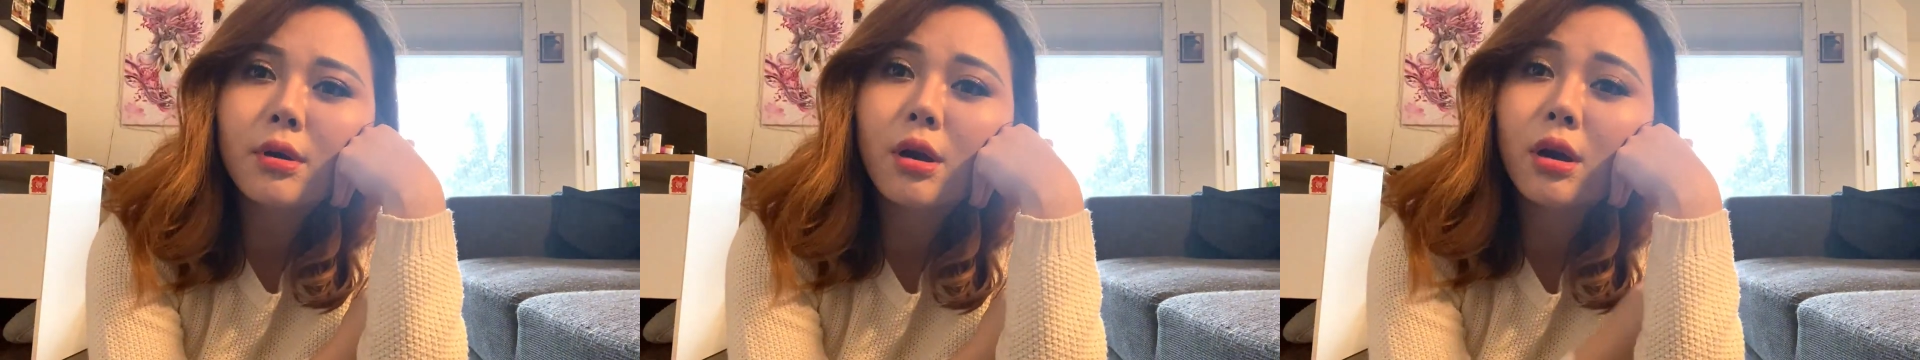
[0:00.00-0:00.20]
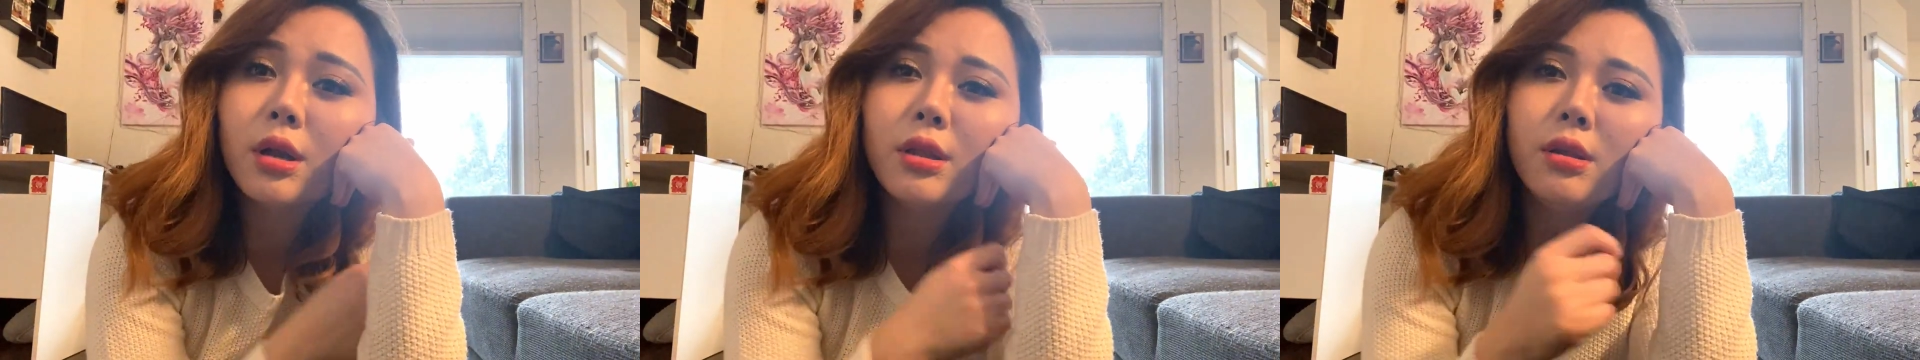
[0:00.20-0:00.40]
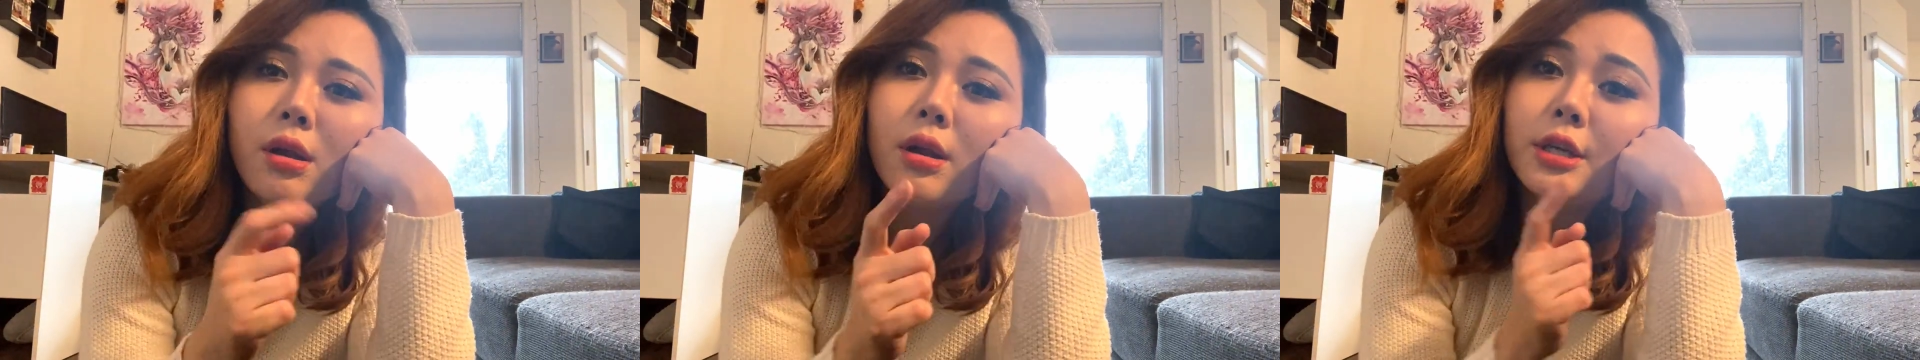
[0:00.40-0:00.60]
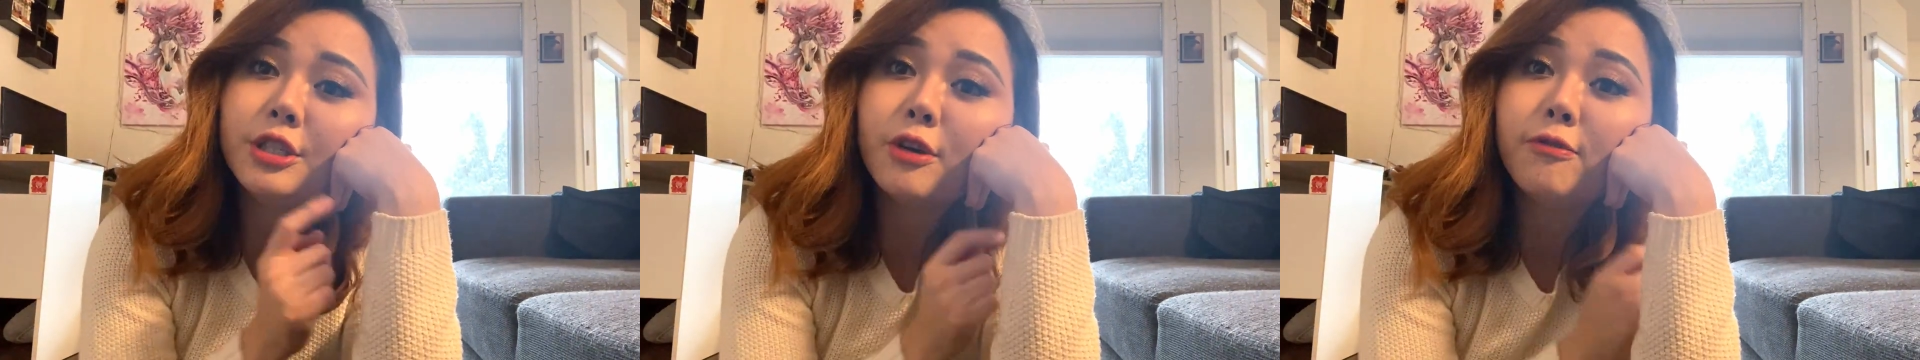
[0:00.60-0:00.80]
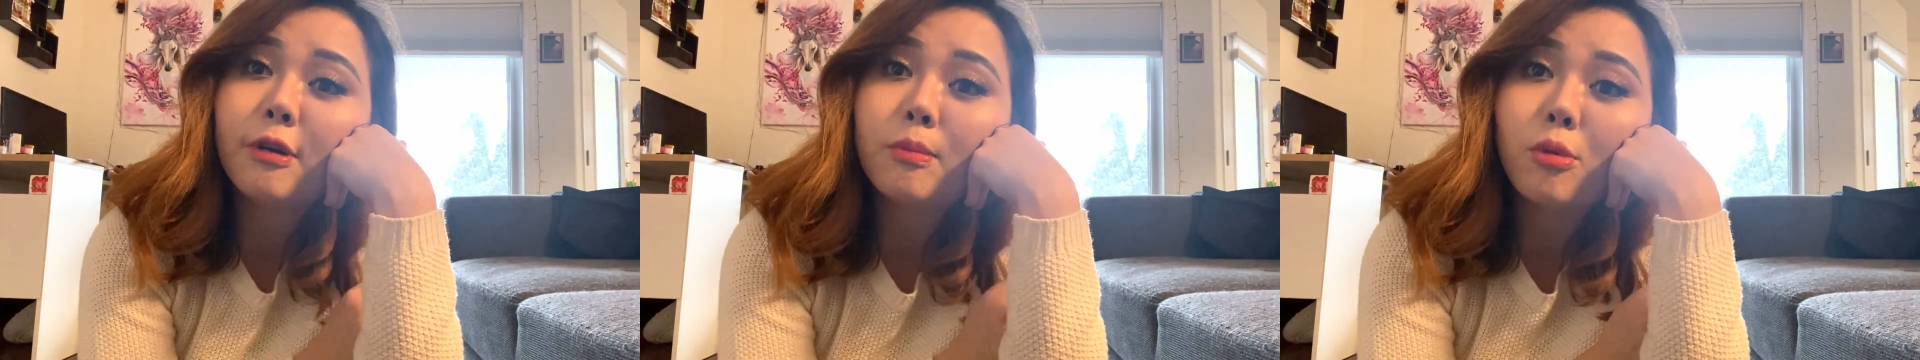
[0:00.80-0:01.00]
Cực ít nhất là
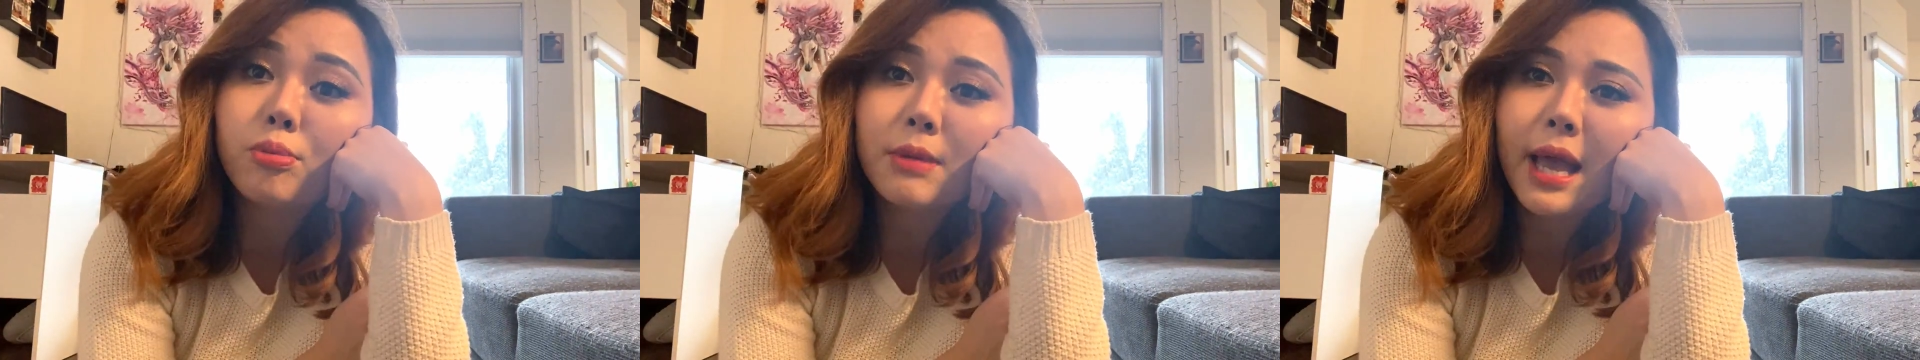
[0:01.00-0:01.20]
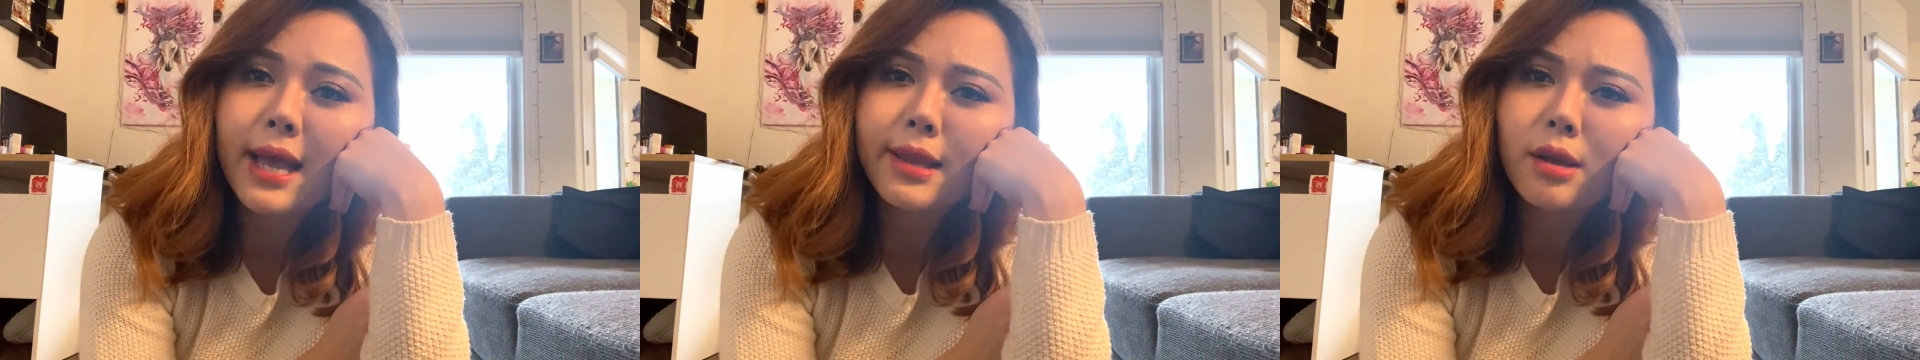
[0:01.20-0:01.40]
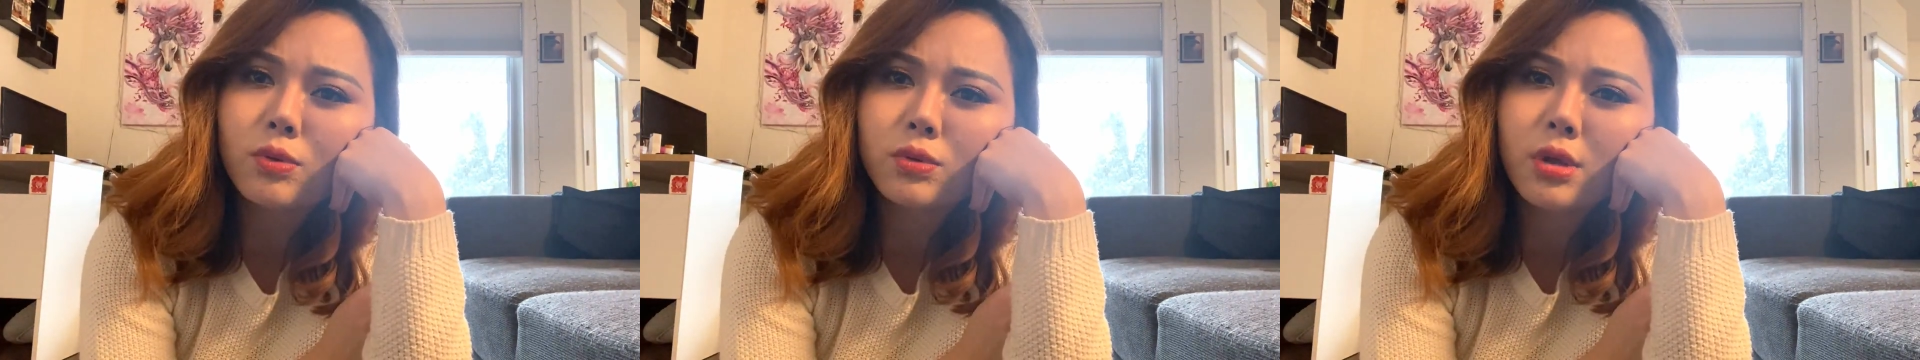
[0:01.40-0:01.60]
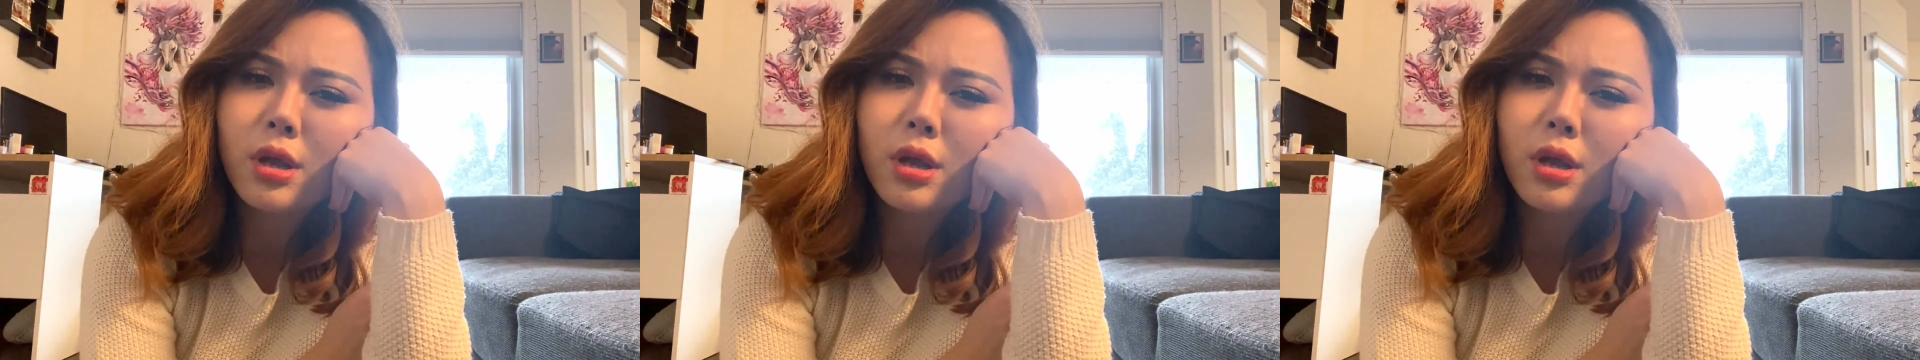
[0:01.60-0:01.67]
trong vòng một tháng đầu